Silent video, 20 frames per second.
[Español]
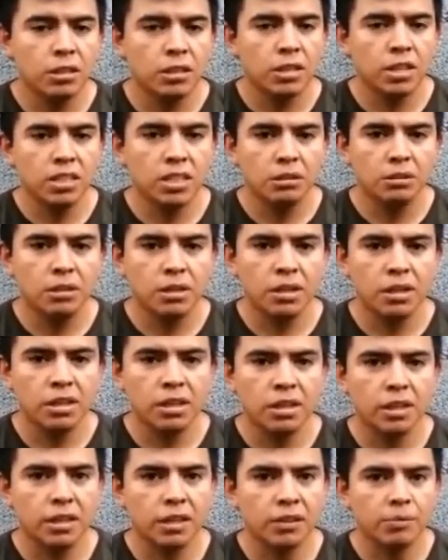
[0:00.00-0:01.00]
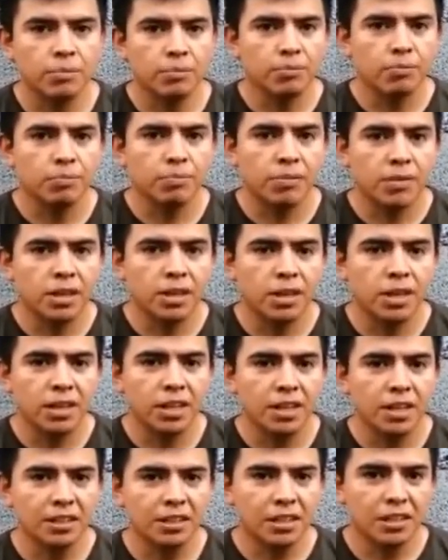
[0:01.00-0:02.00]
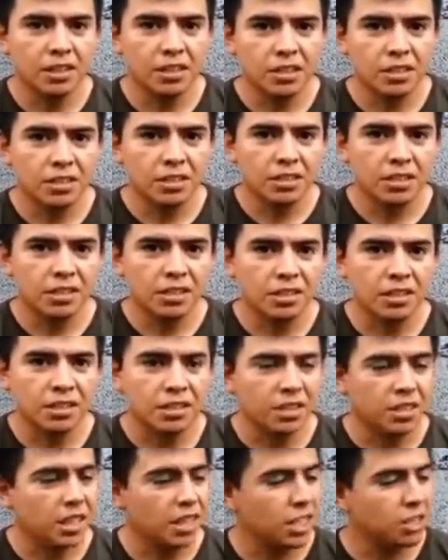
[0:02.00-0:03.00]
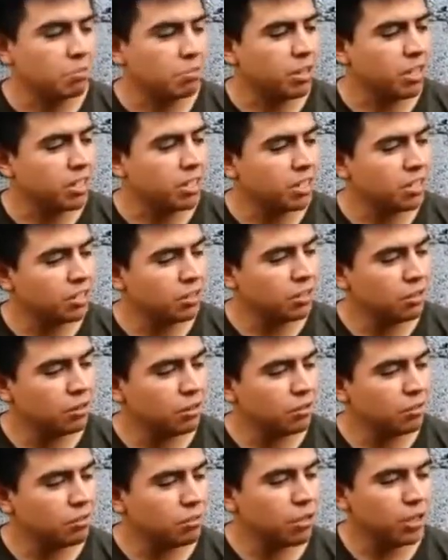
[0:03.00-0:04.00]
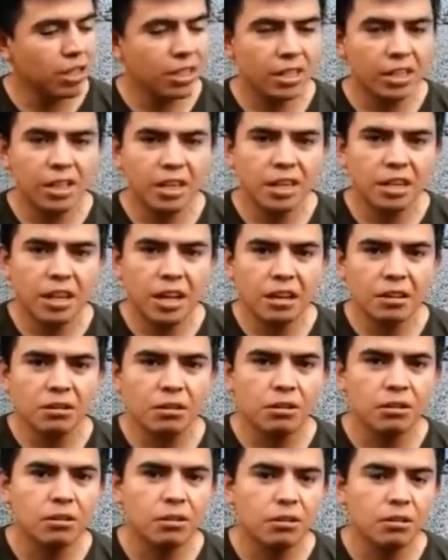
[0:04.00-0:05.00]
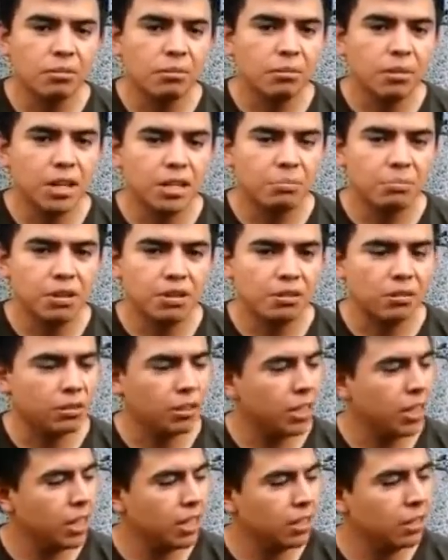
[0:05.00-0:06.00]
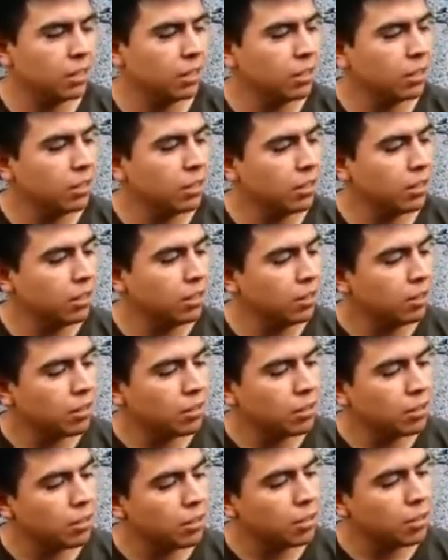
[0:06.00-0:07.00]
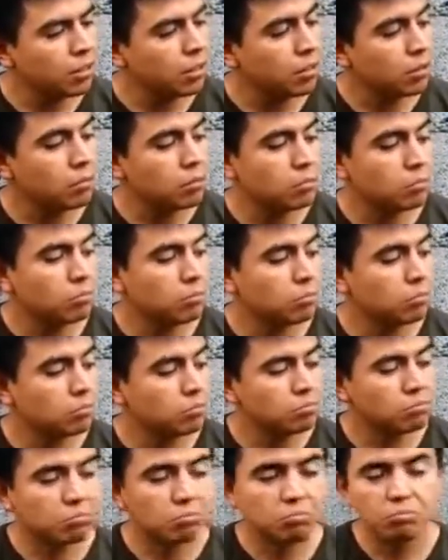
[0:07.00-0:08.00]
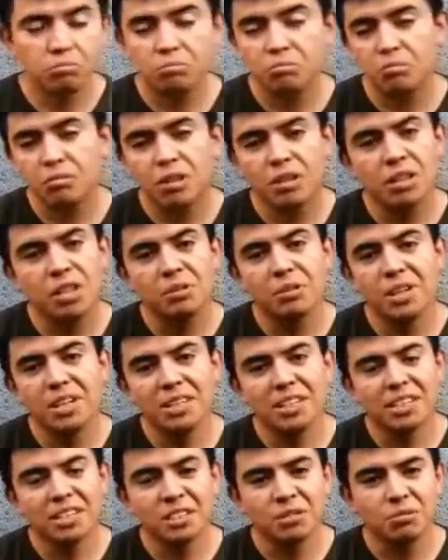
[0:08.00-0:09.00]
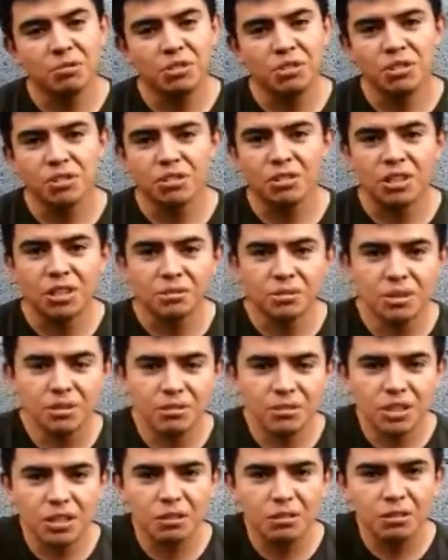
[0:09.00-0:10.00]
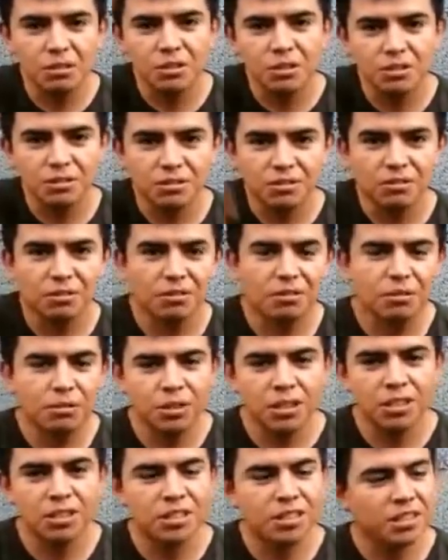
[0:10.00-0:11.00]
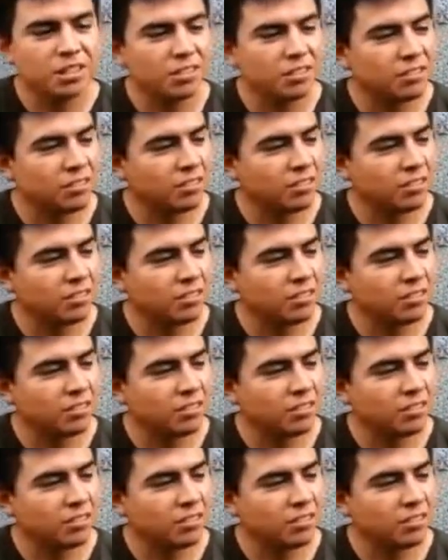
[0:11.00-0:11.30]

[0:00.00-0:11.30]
Ya saben que el arte es este, expresión, pónganle ahí algo más personal. Eh, diviértanse mucho. Les mando un saludo. Cuídense.